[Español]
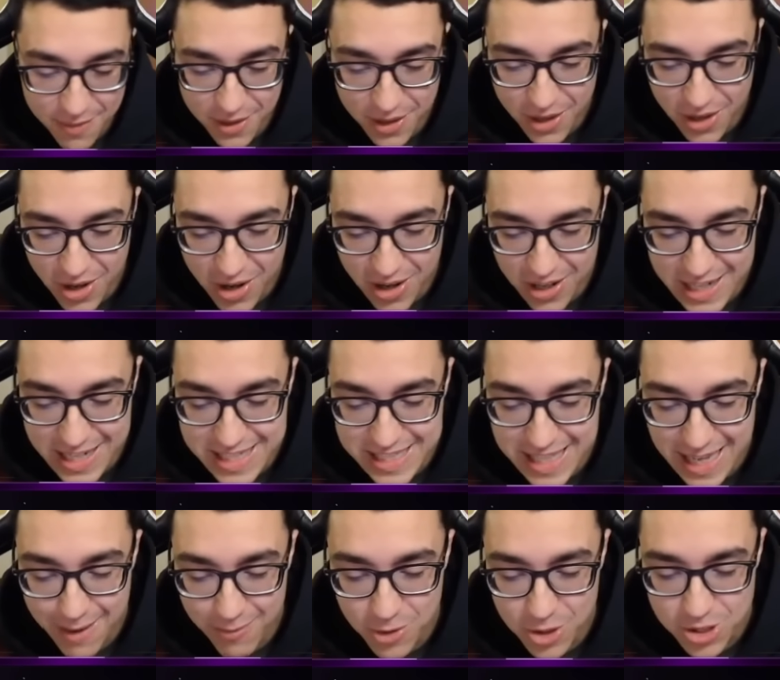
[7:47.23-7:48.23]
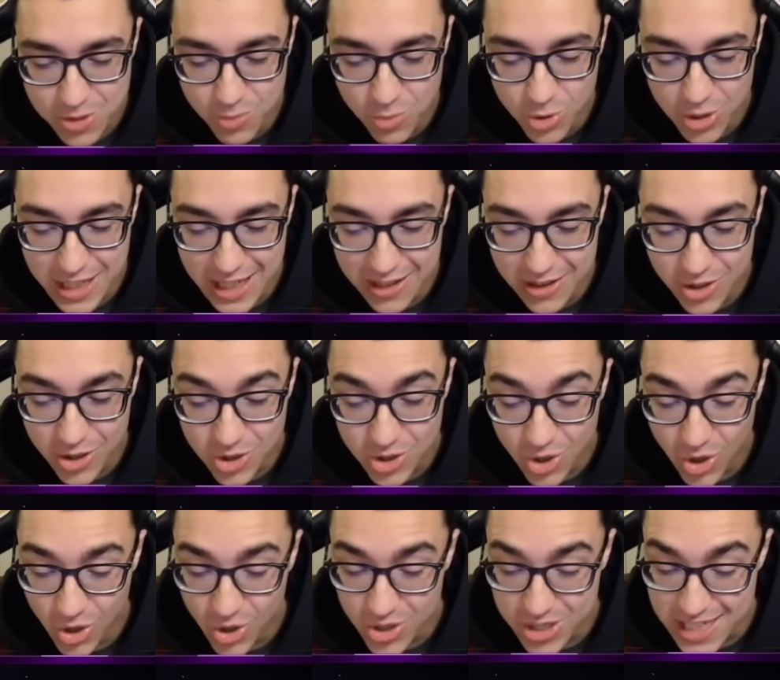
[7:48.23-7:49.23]
bro Estamos muriendo
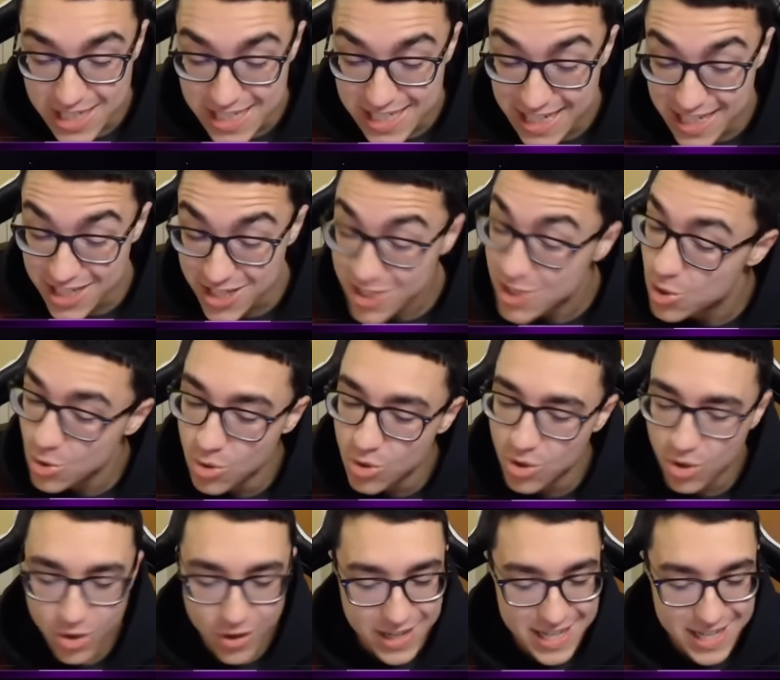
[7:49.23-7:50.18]
todos Es que es chungo,